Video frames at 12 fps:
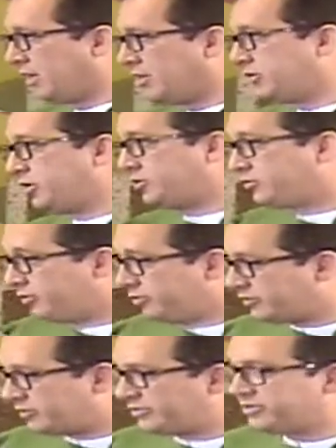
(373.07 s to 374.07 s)

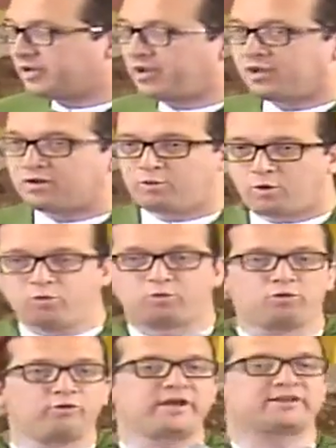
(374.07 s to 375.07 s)
Jesus
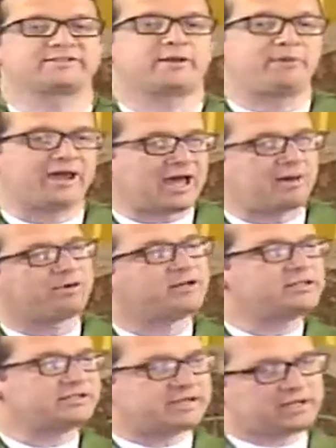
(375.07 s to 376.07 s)
conclui esta parábola
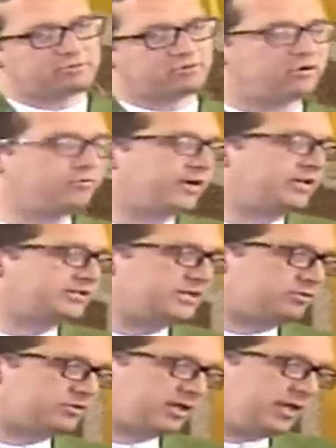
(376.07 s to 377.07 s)
dizendo que o
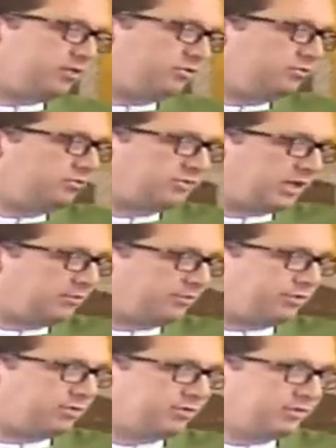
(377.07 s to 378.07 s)
fariseu saiu do templo.